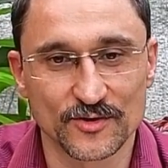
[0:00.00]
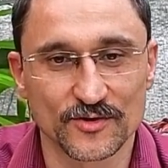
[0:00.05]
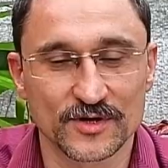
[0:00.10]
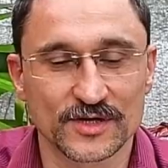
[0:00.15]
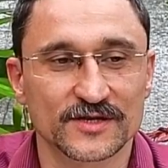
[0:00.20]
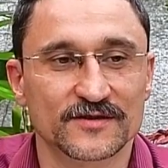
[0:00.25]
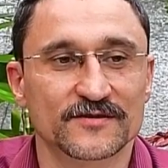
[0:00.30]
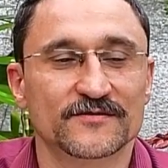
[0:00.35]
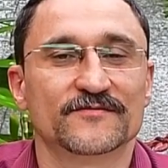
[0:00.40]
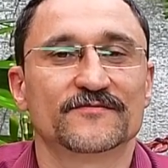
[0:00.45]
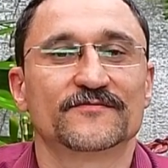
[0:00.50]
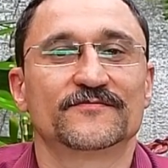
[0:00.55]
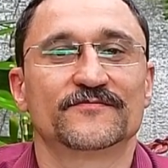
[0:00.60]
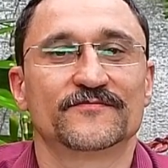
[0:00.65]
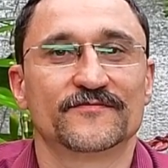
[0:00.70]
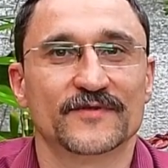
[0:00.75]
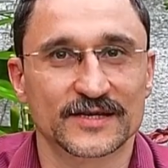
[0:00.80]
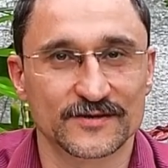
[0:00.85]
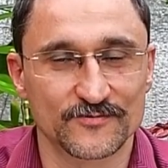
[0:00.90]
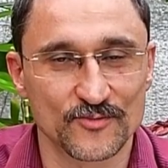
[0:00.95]
То есть,
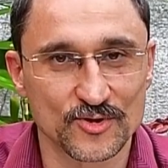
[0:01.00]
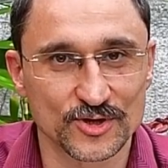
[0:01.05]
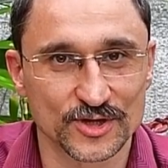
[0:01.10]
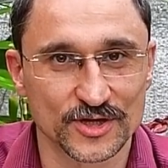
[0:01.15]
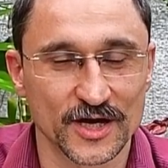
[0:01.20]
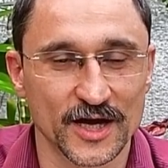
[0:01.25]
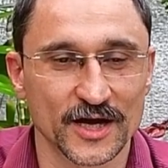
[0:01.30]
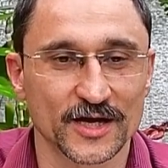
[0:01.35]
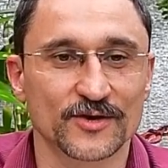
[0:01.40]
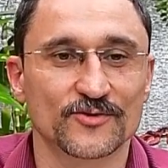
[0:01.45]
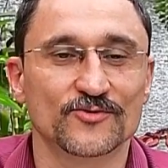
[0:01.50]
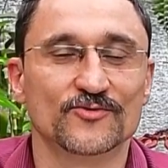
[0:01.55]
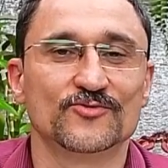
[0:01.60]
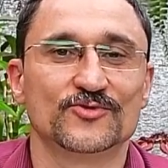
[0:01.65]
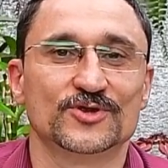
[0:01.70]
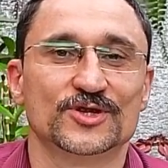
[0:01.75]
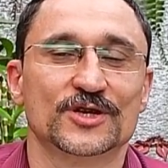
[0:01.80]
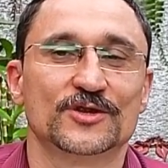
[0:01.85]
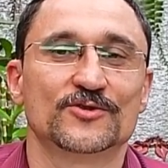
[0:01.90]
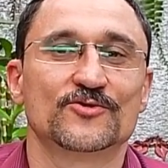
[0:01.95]
возможно, они
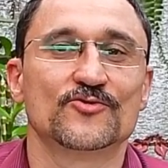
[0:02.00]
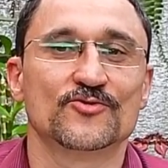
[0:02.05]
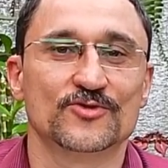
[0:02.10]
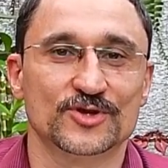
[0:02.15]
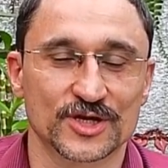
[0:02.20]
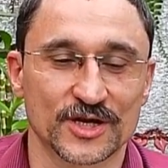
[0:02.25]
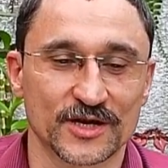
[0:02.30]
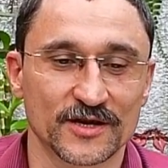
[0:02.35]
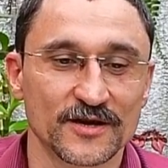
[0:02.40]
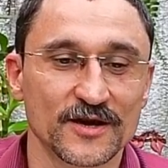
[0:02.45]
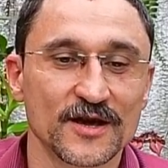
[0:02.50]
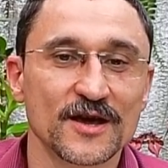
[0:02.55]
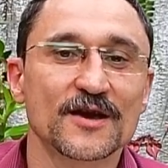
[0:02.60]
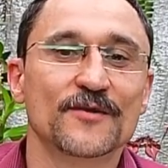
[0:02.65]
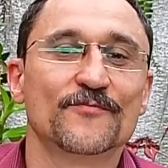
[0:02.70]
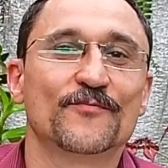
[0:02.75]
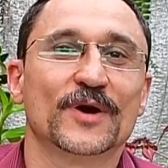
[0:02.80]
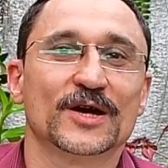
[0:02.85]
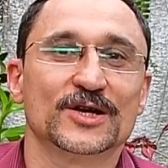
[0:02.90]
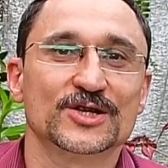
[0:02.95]
уже тоже
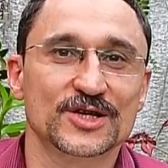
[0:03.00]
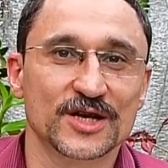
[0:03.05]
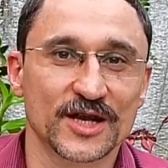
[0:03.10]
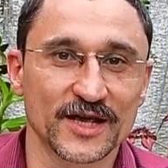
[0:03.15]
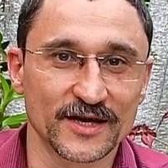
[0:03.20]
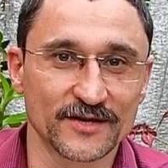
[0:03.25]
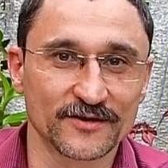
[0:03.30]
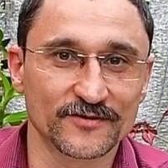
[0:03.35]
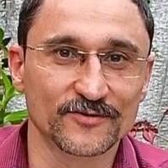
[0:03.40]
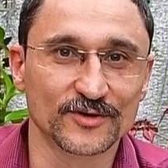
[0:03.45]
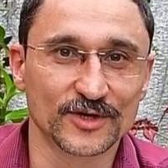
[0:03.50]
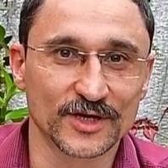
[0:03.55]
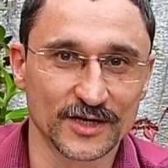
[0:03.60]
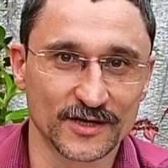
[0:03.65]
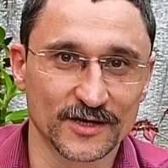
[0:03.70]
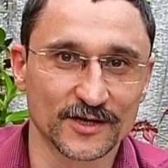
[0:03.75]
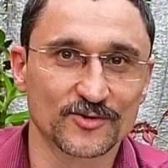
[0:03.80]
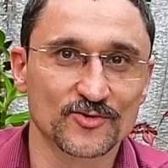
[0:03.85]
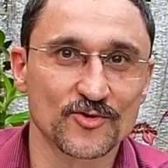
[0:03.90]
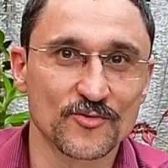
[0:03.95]
прошли вот
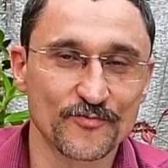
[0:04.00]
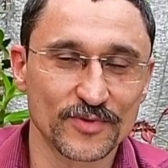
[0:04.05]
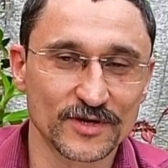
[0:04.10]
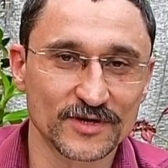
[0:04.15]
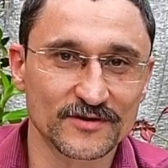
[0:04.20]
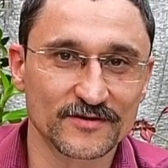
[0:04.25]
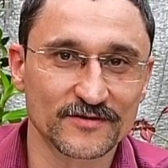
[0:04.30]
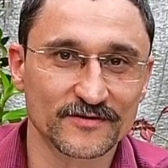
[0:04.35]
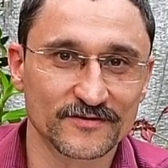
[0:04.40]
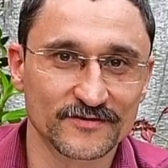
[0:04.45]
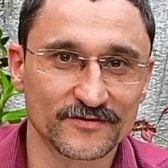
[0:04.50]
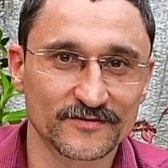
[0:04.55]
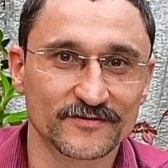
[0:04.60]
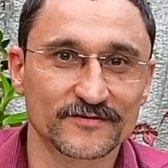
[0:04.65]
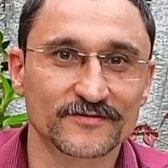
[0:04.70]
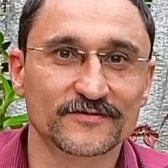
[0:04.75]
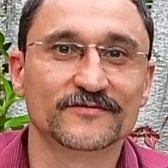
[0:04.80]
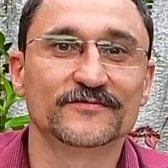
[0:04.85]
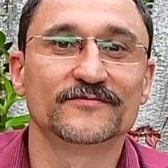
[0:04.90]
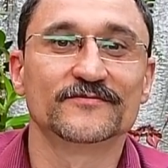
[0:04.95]
этот опыт
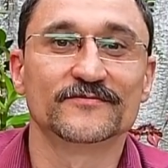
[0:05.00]
э,